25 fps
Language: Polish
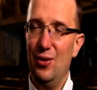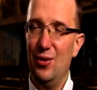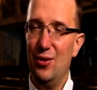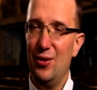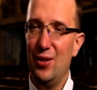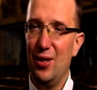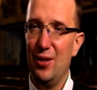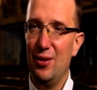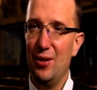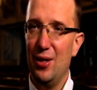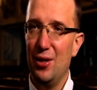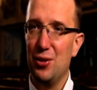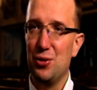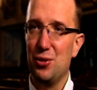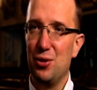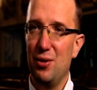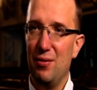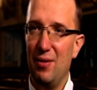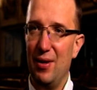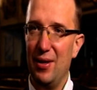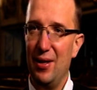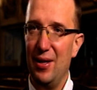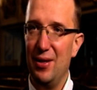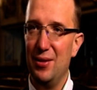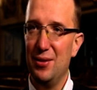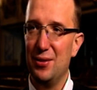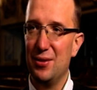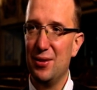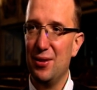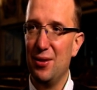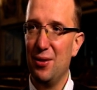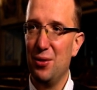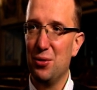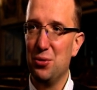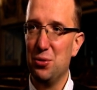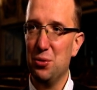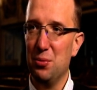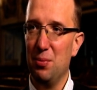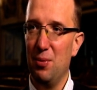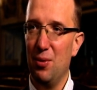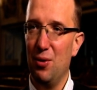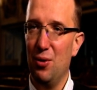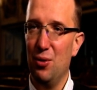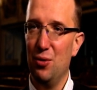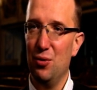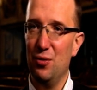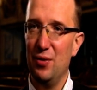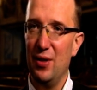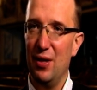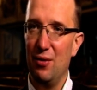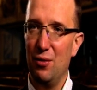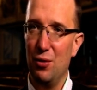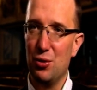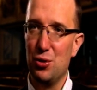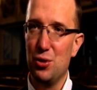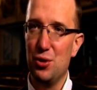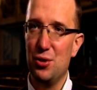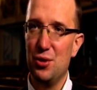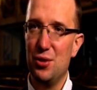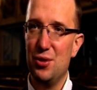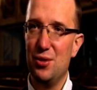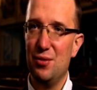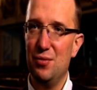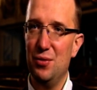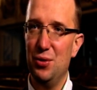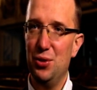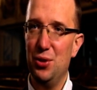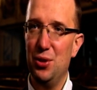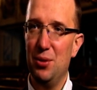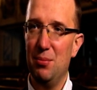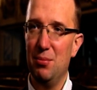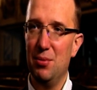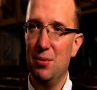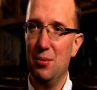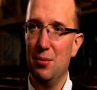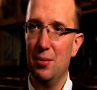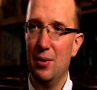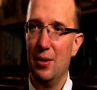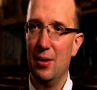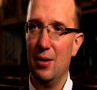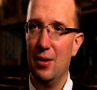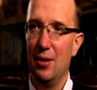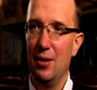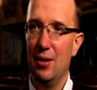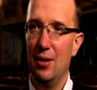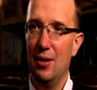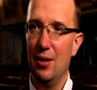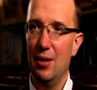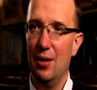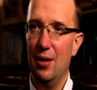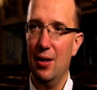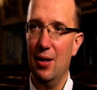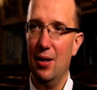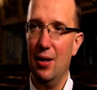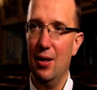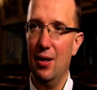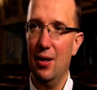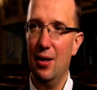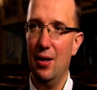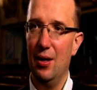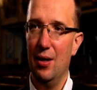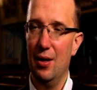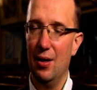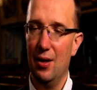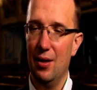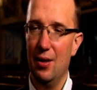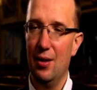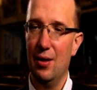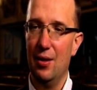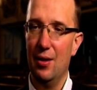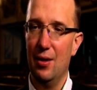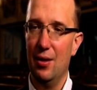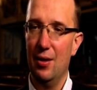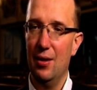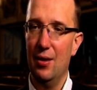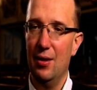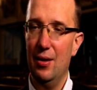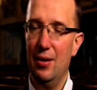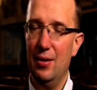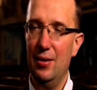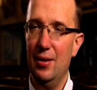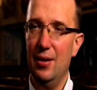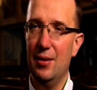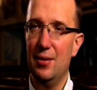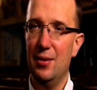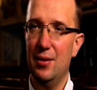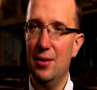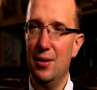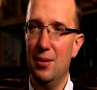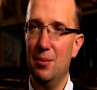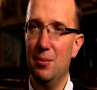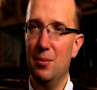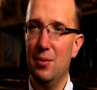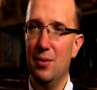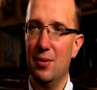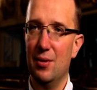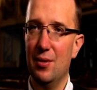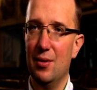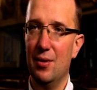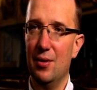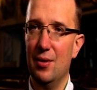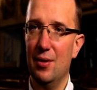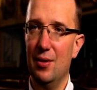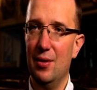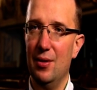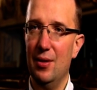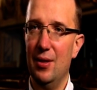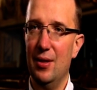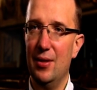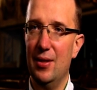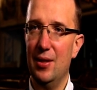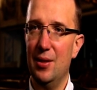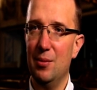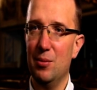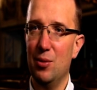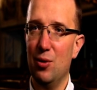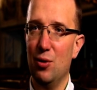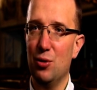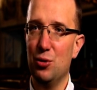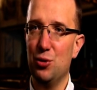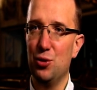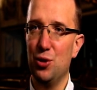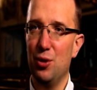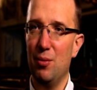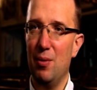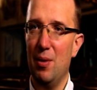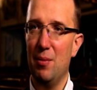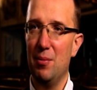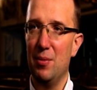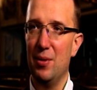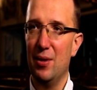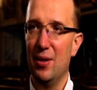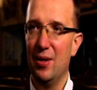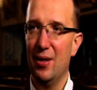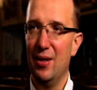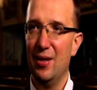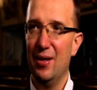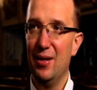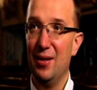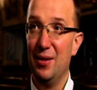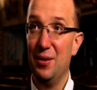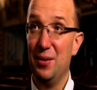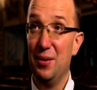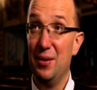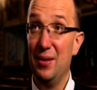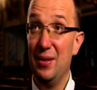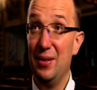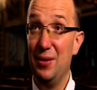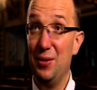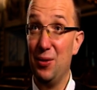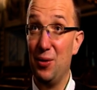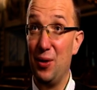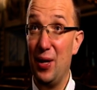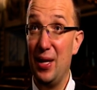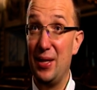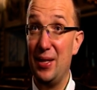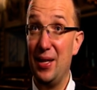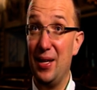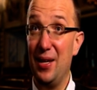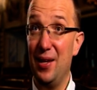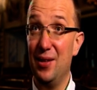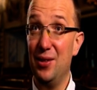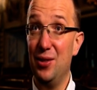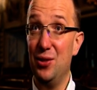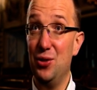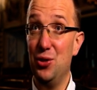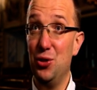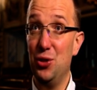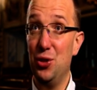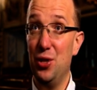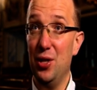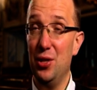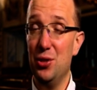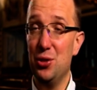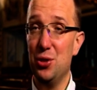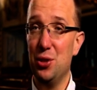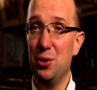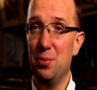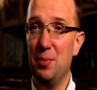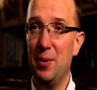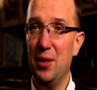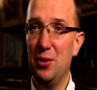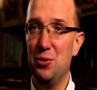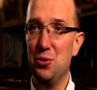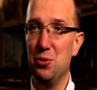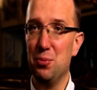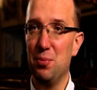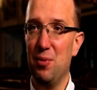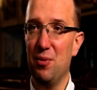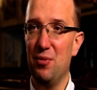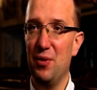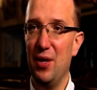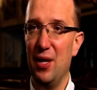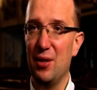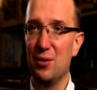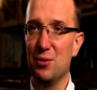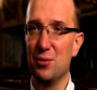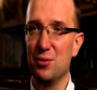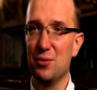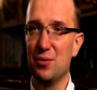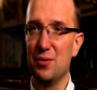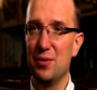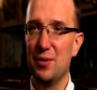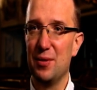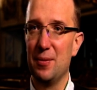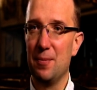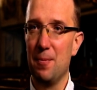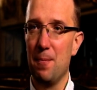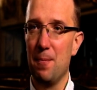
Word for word: Ten nasz ewangelicki kościół pokoju w Jaworze rzeczywiście był e, jedynym, jedynym kościołem no, na terenie dzisiejszych pięciu powiatów,